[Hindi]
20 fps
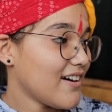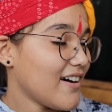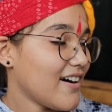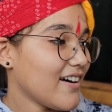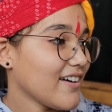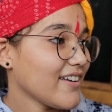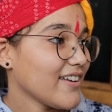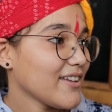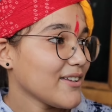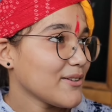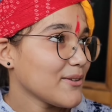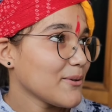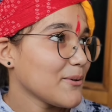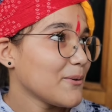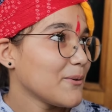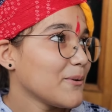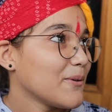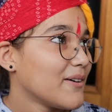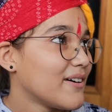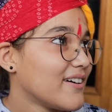आगे तो
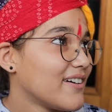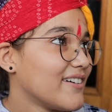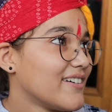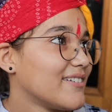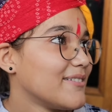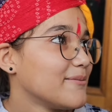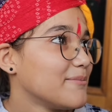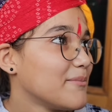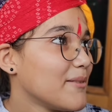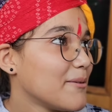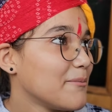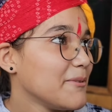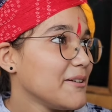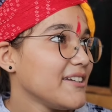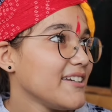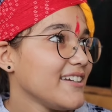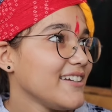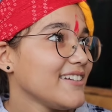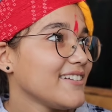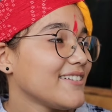अभी
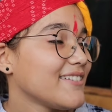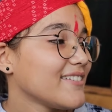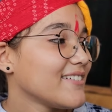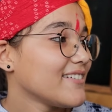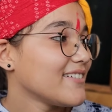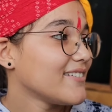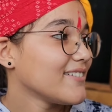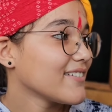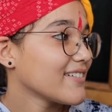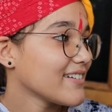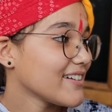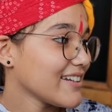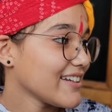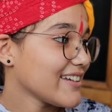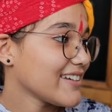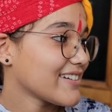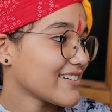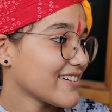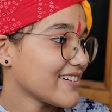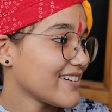नीट
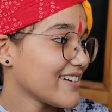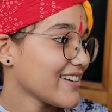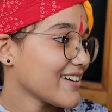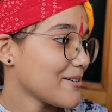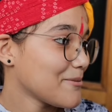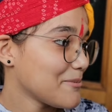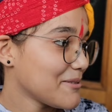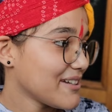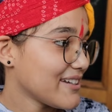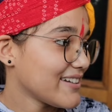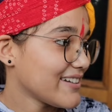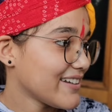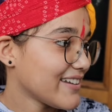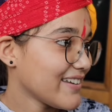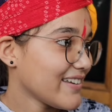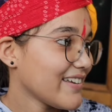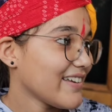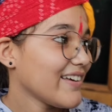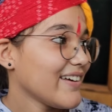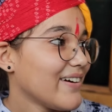क्लियर करने का प्लान है
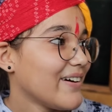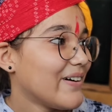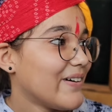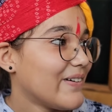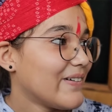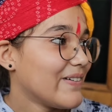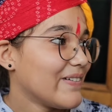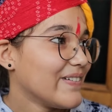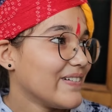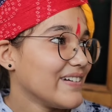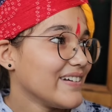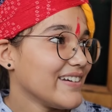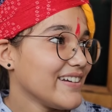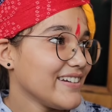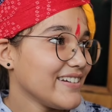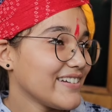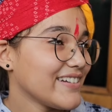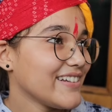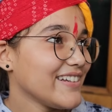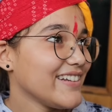hmm. और
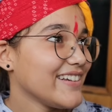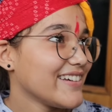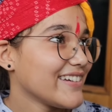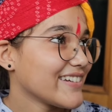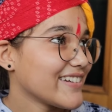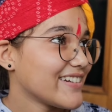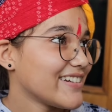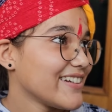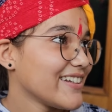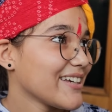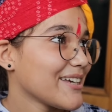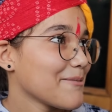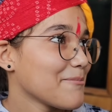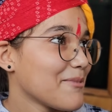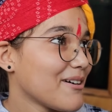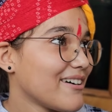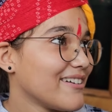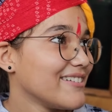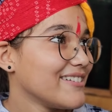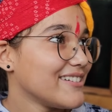नीट क्लियर करने के
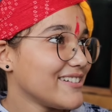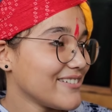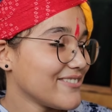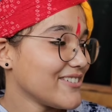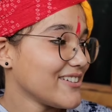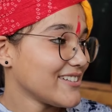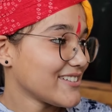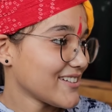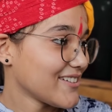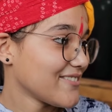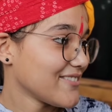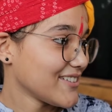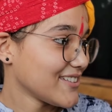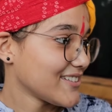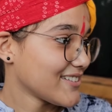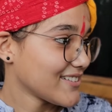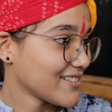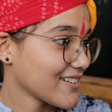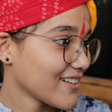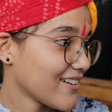बाद सिविल
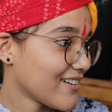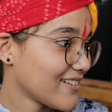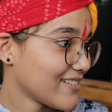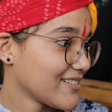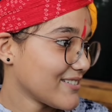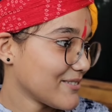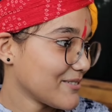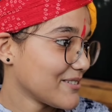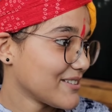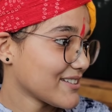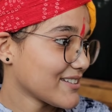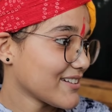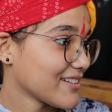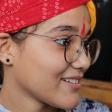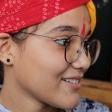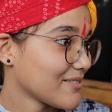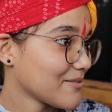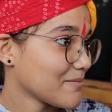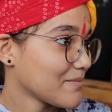सर्विस का सोच क्यों सिविल